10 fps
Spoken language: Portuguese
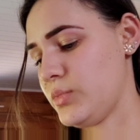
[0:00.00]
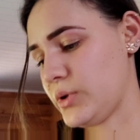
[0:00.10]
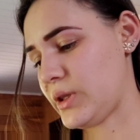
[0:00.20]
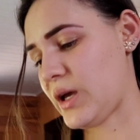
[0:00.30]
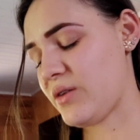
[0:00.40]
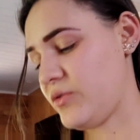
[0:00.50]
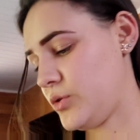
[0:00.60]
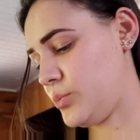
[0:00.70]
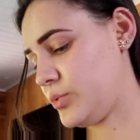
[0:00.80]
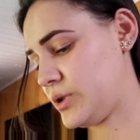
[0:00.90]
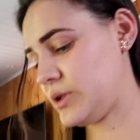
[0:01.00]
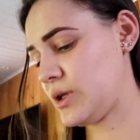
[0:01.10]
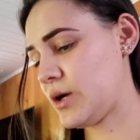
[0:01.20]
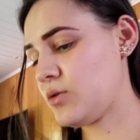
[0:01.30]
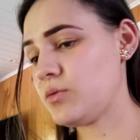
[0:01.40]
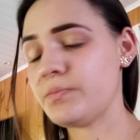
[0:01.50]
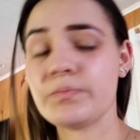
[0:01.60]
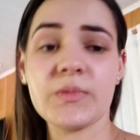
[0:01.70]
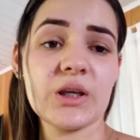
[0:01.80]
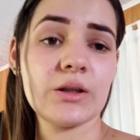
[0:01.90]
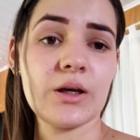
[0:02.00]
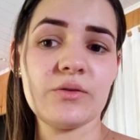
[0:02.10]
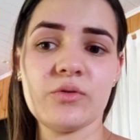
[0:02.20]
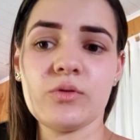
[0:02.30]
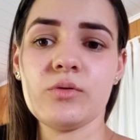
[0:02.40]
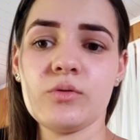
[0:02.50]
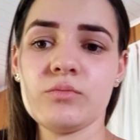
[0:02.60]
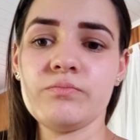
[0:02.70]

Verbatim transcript: Pro Otávio e pro Daniel. E daí vou...